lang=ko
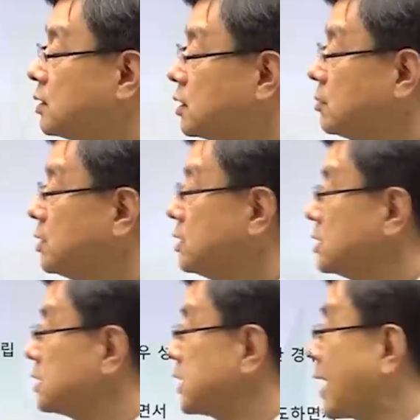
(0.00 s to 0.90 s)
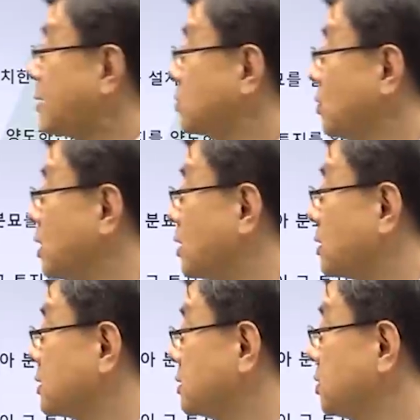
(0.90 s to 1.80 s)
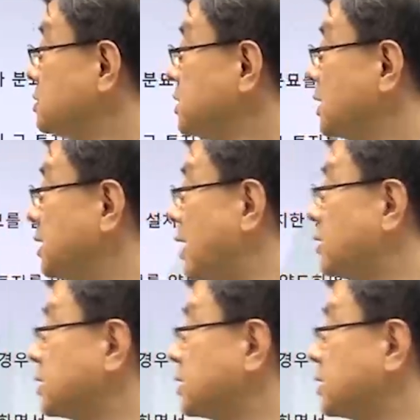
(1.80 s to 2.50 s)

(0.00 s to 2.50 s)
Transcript: 그러면 양도형, 현재 내